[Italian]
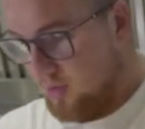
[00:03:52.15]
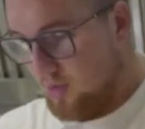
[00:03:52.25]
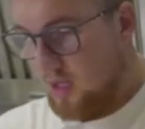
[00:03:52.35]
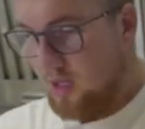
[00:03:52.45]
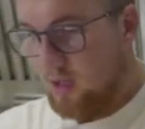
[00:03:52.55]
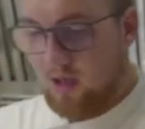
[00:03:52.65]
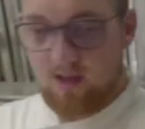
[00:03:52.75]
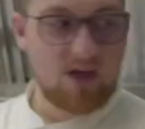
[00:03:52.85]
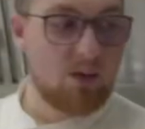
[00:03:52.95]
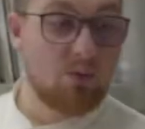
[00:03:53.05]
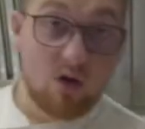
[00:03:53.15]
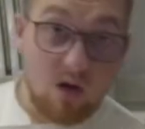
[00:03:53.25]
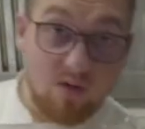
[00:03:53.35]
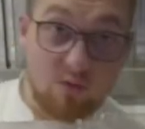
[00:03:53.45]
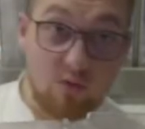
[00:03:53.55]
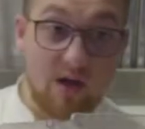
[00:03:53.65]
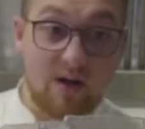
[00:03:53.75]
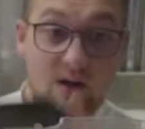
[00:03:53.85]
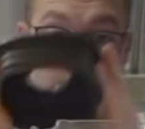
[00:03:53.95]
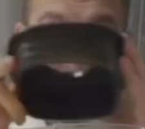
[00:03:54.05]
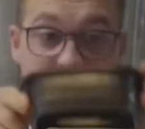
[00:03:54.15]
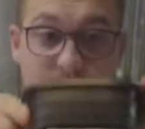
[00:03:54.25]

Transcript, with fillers: E andiamo a frullarla.